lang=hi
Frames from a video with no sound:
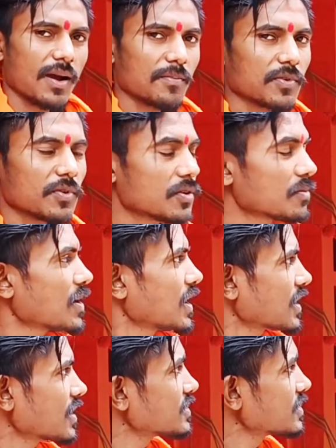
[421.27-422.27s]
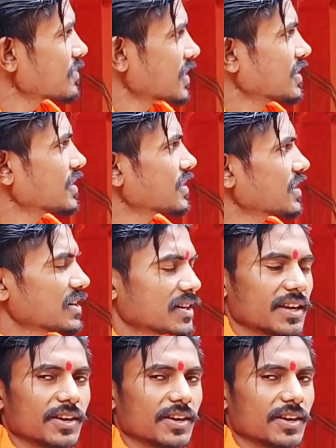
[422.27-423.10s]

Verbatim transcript: आप लोग महाराज ये मंदिर देख